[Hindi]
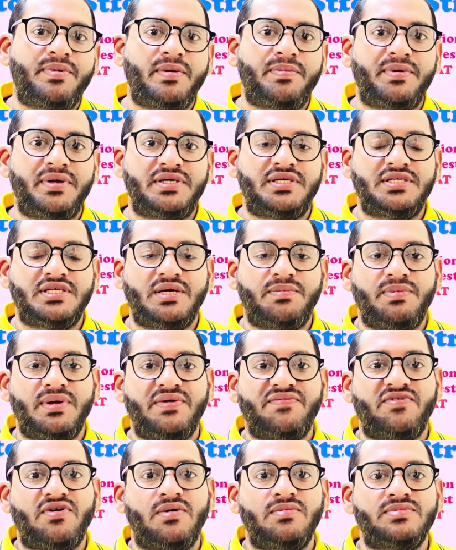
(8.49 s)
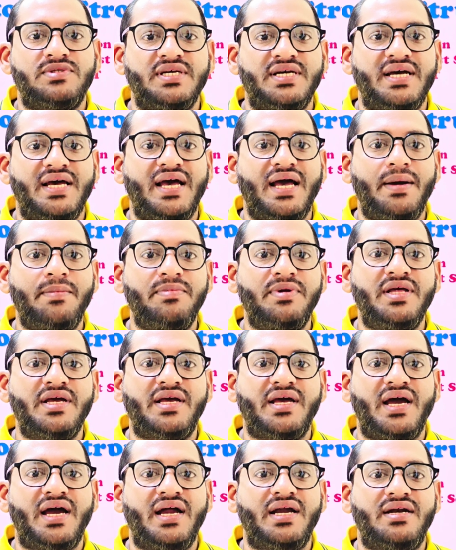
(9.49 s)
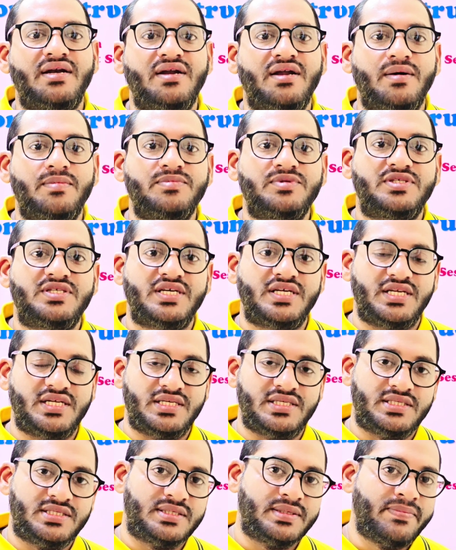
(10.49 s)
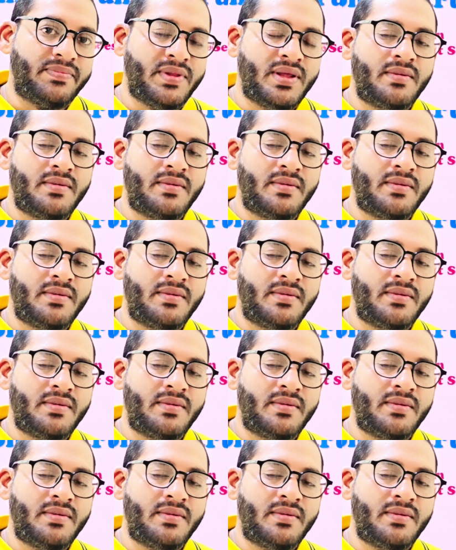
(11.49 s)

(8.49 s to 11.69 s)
प्रिपरेशन के प्लेटफॉर्म से एम डी कैट नम सीरीज